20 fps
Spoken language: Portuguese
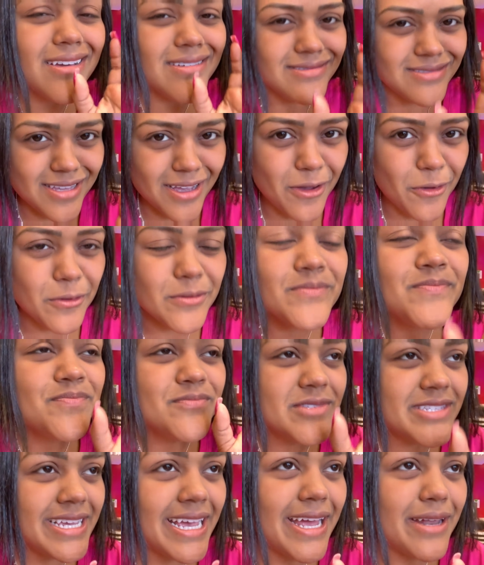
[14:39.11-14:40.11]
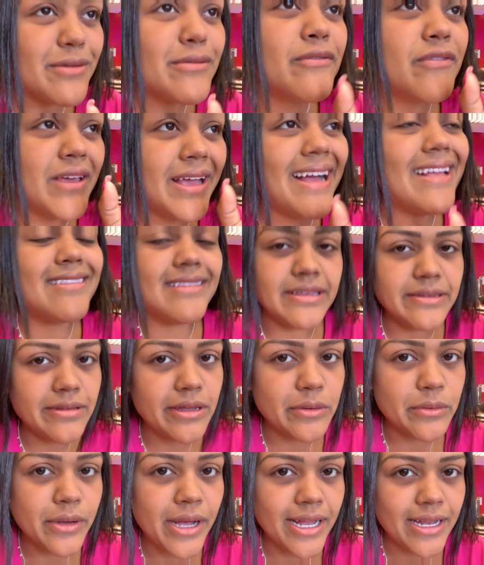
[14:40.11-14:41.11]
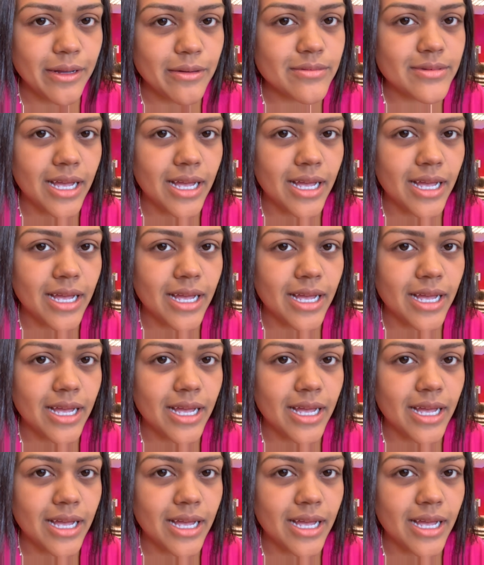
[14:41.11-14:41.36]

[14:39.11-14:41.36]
Então, Sério, fica atento aí no canal,